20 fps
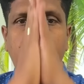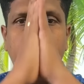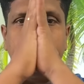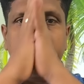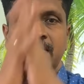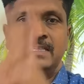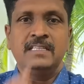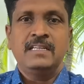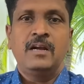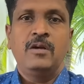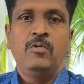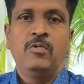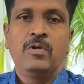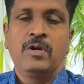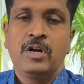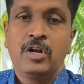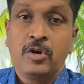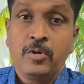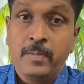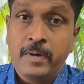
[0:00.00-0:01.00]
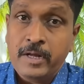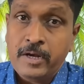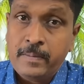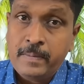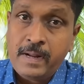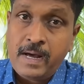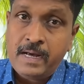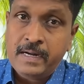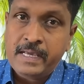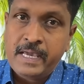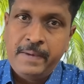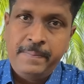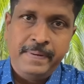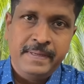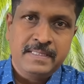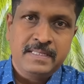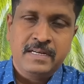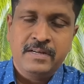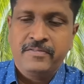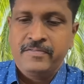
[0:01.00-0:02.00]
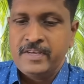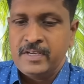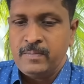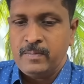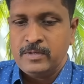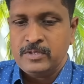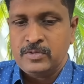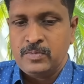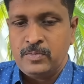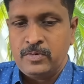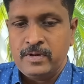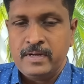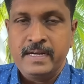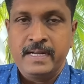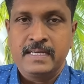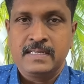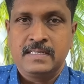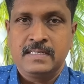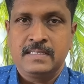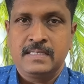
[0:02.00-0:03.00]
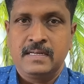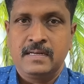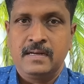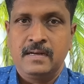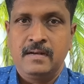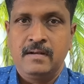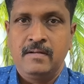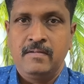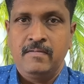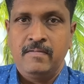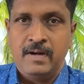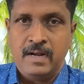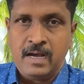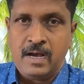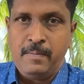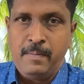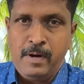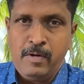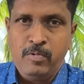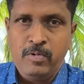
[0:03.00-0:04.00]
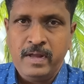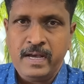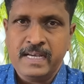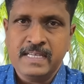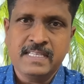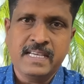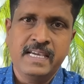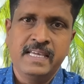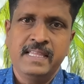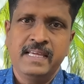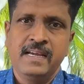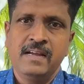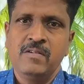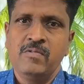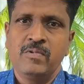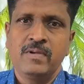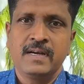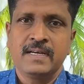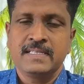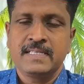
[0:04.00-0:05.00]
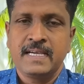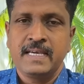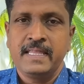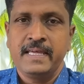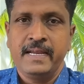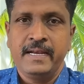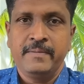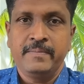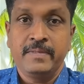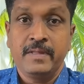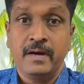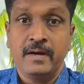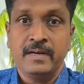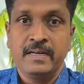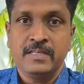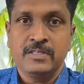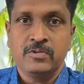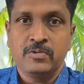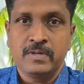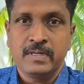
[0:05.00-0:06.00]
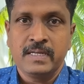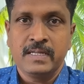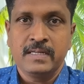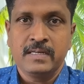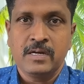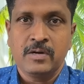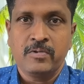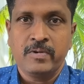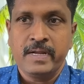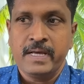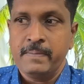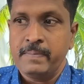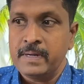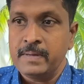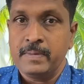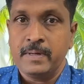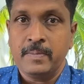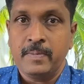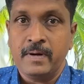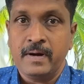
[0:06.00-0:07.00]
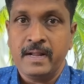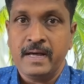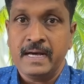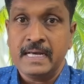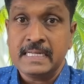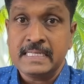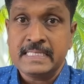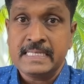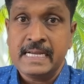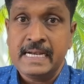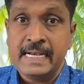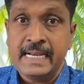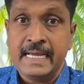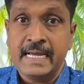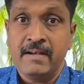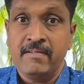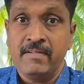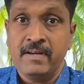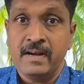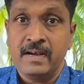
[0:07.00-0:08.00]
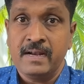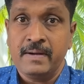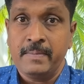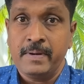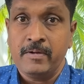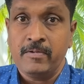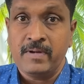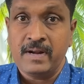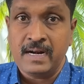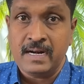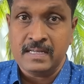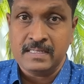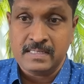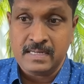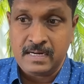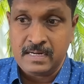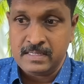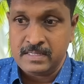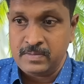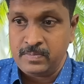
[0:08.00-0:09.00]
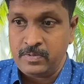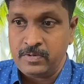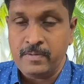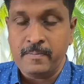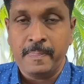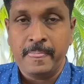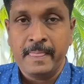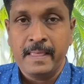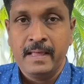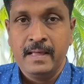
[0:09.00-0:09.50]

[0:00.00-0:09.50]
அனைத்து நல்லுள்ளங்களுக்கும் வணக்கம் நான் ஆர்கே பேசினேன் விக் மாசமோட நெக்ஸ்ட் சேனல் வழக்கமாக உலக செய்திகள் உலக செய்திகளும் தாண்டி சுற்றி இருக்கக்கூடிய பரபரப்பான அரசியல் நிகழ்வுகளை அப்படி ஒரு அலச அலச போகிறோம்